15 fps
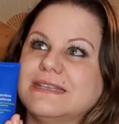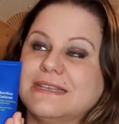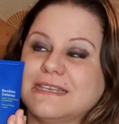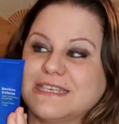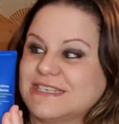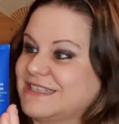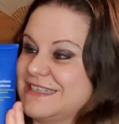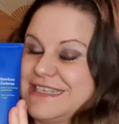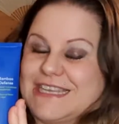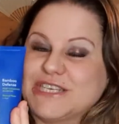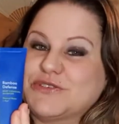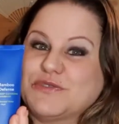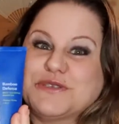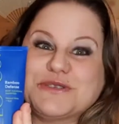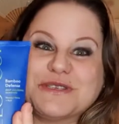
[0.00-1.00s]
ich, ich
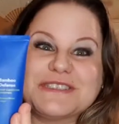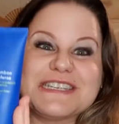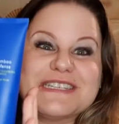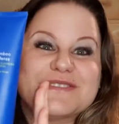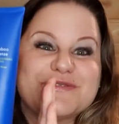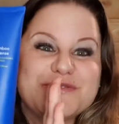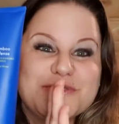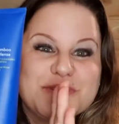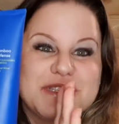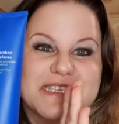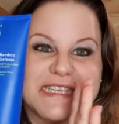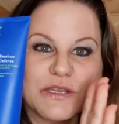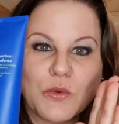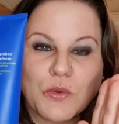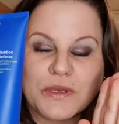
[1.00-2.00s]
schwöre es euch, das fühlt
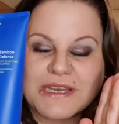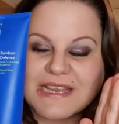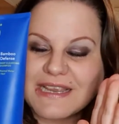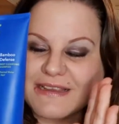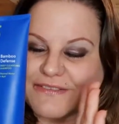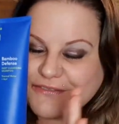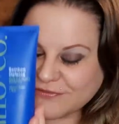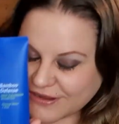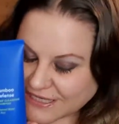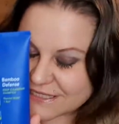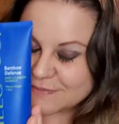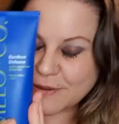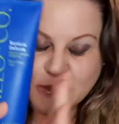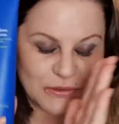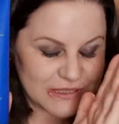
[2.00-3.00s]
sich
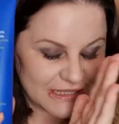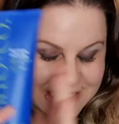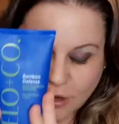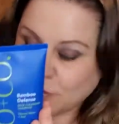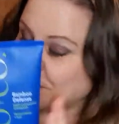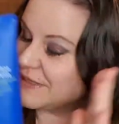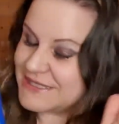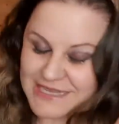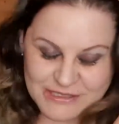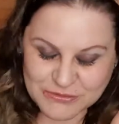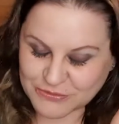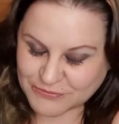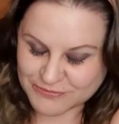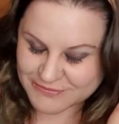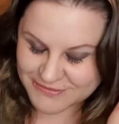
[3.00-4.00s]
unfassbar unglaublich,
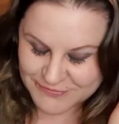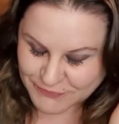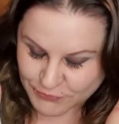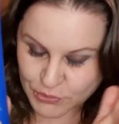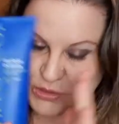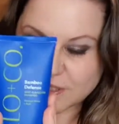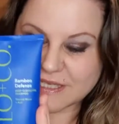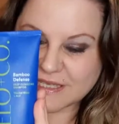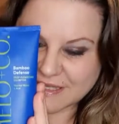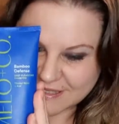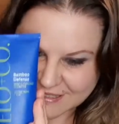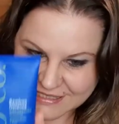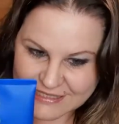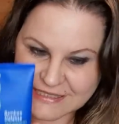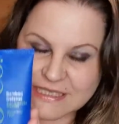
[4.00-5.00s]
also wirklich
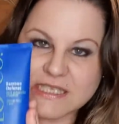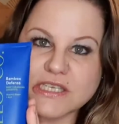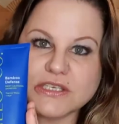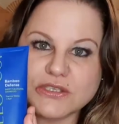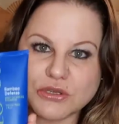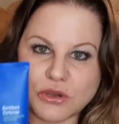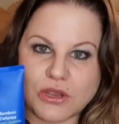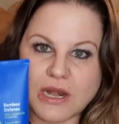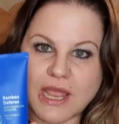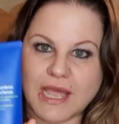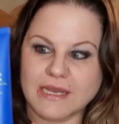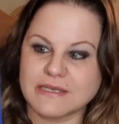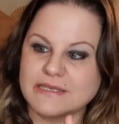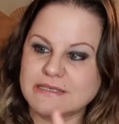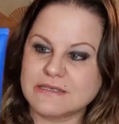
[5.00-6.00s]
richtig toll
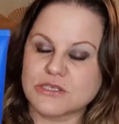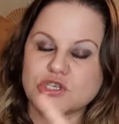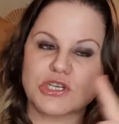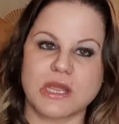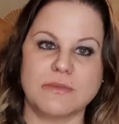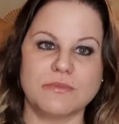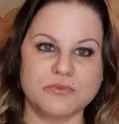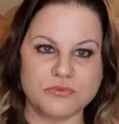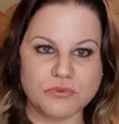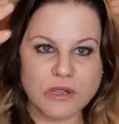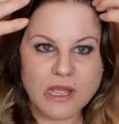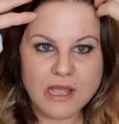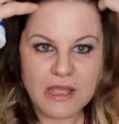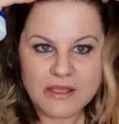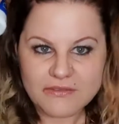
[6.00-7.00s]
an, dieses Shampoo.
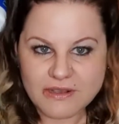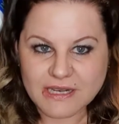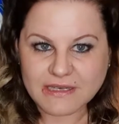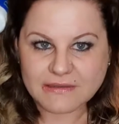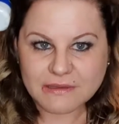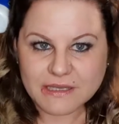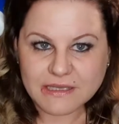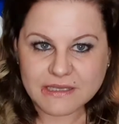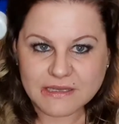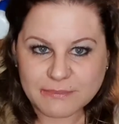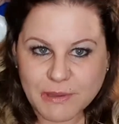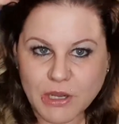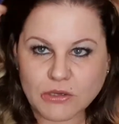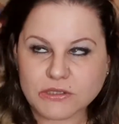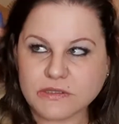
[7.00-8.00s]
Weil ihr
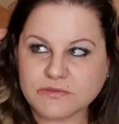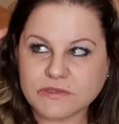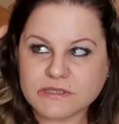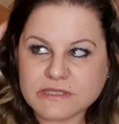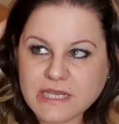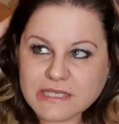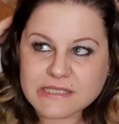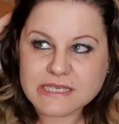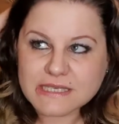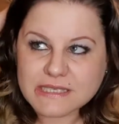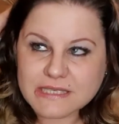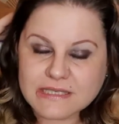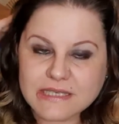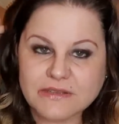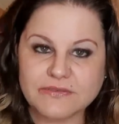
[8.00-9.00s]
braucht davon
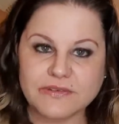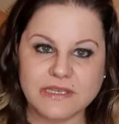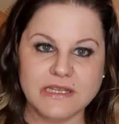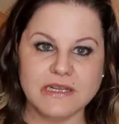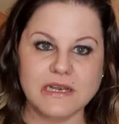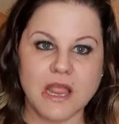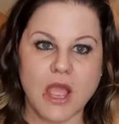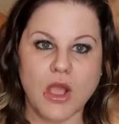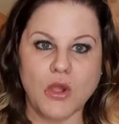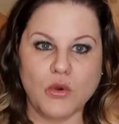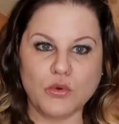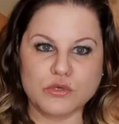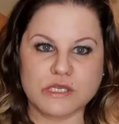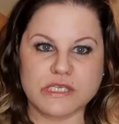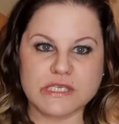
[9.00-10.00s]
tatsächlich nicht viel
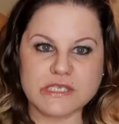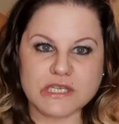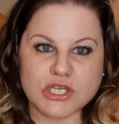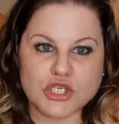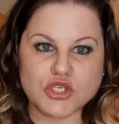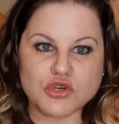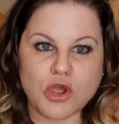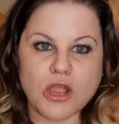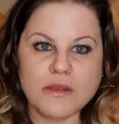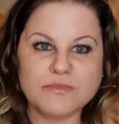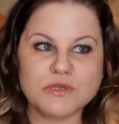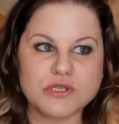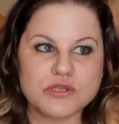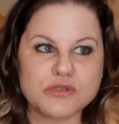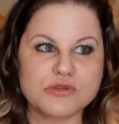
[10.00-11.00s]
und das schäumt
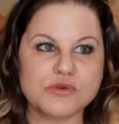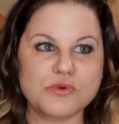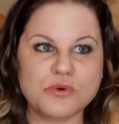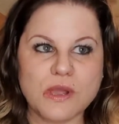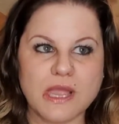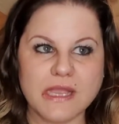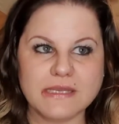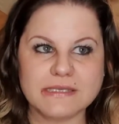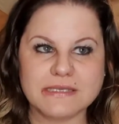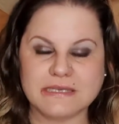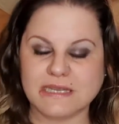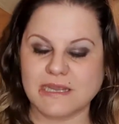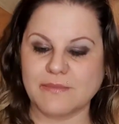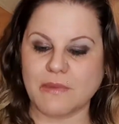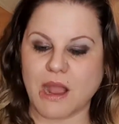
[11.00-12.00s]
so
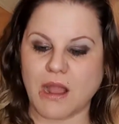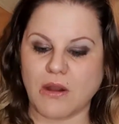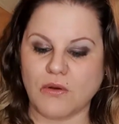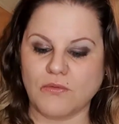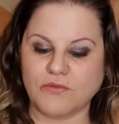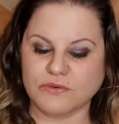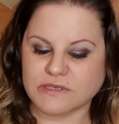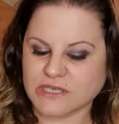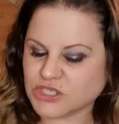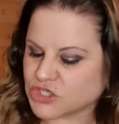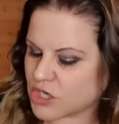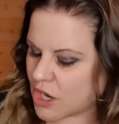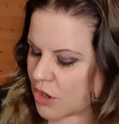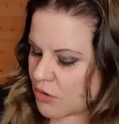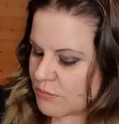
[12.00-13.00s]
extrem auf und der
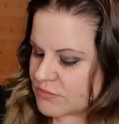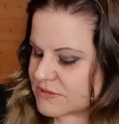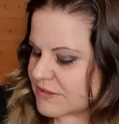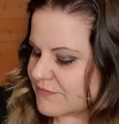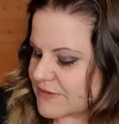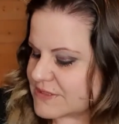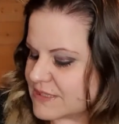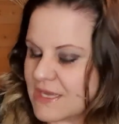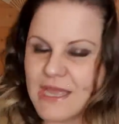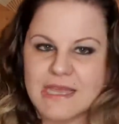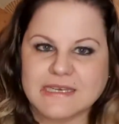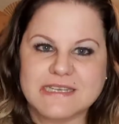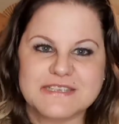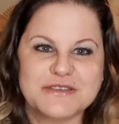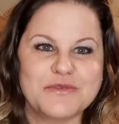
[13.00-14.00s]
Schaum ist, ich weiß nicht,
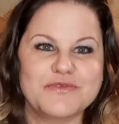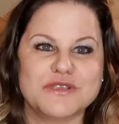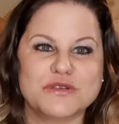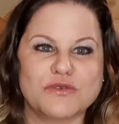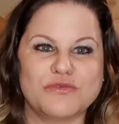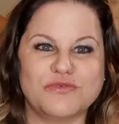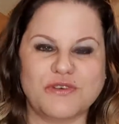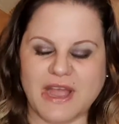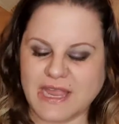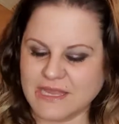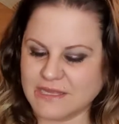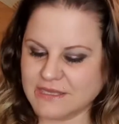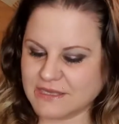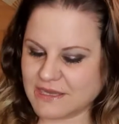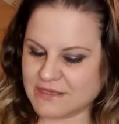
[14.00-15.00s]
der ist irgendwie so
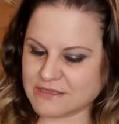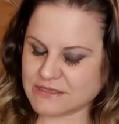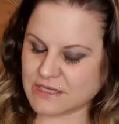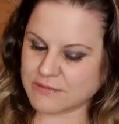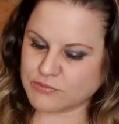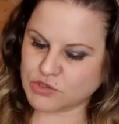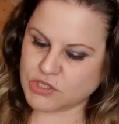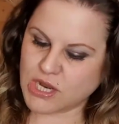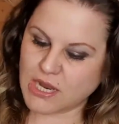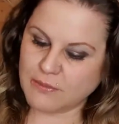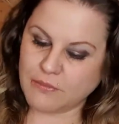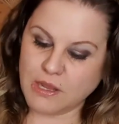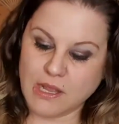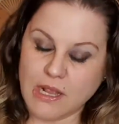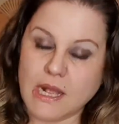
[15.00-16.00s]
weich, ich kann das gar nicht
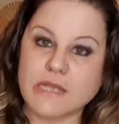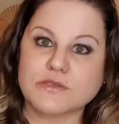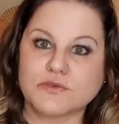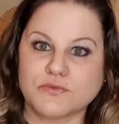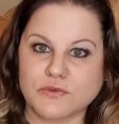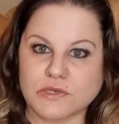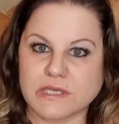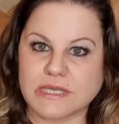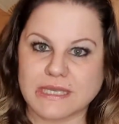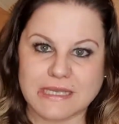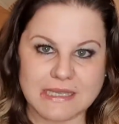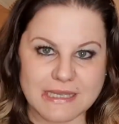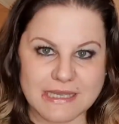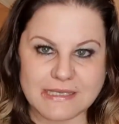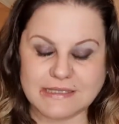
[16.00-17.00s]
beschreiben, also
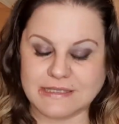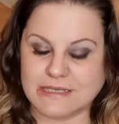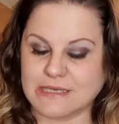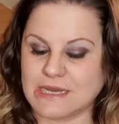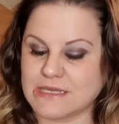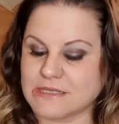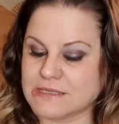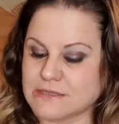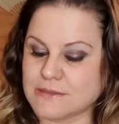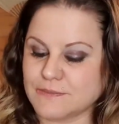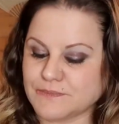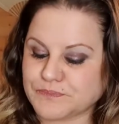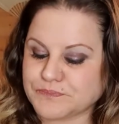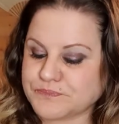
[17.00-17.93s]
wirklich richtig klasse